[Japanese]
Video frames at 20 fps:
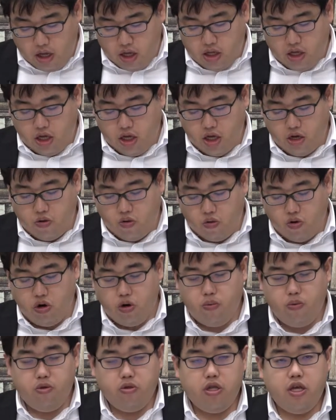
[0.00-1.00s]
でここ
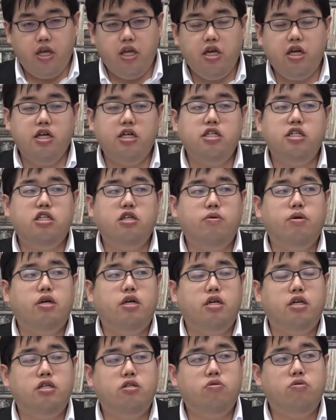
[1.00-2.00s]
の問題に関して
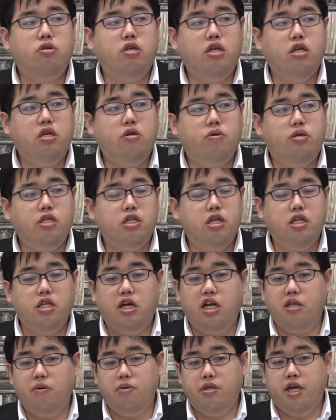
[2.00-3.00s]
は非常に早稲田の
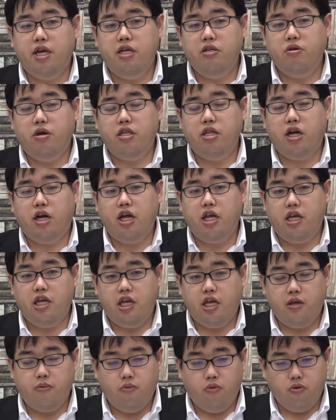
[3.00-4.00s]
中でも難易度が高い
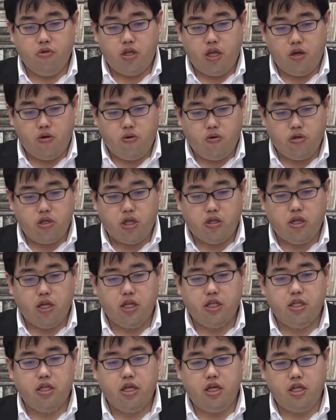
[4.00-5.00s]
問題構成と
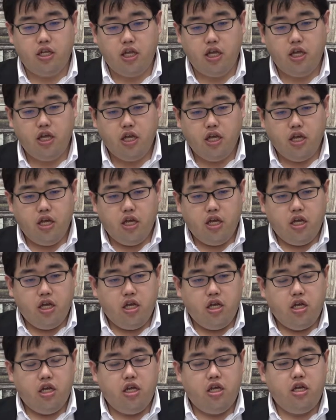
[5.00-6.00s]
なっていて、
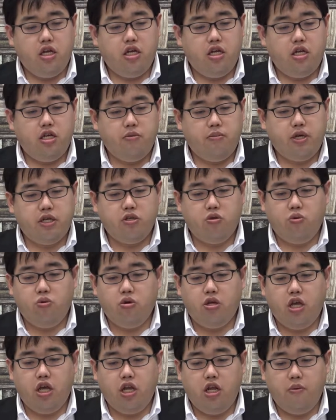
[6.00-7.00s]
えーまあ、
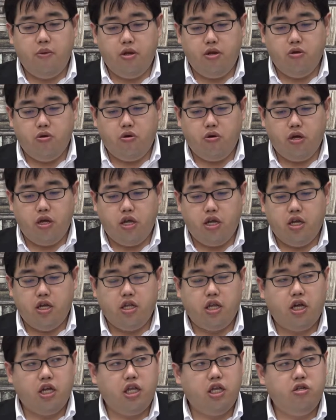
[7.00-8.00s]
総計レベルの、
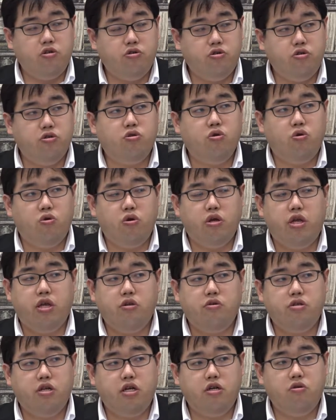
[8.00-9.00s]
えー、武田のルート
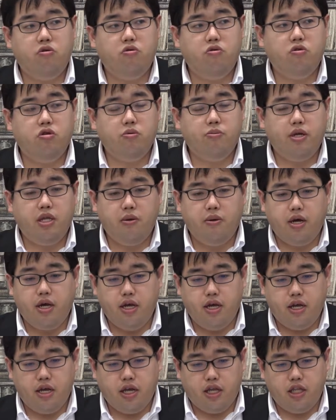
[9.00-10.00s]
の参考書まで
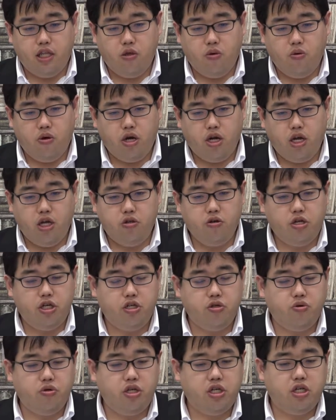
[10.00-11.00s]
はやっておかないと
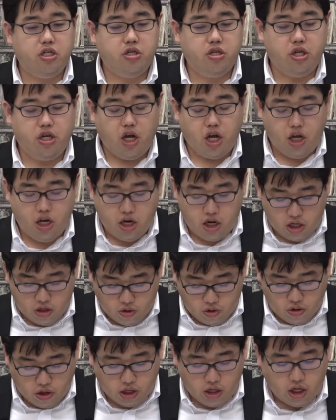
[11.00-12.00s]
非常にきついかな
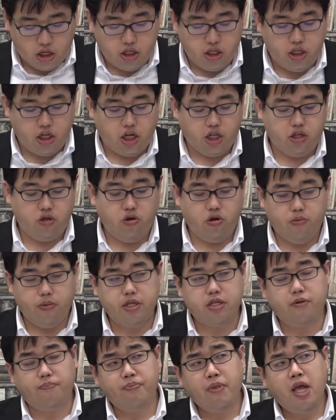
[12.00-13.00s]
という形になっており
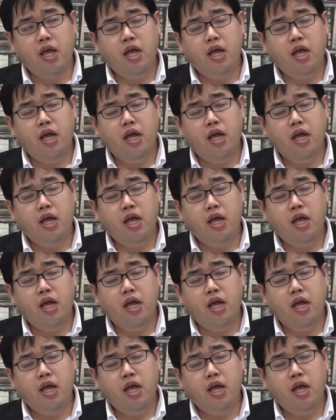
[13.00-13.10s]
ます。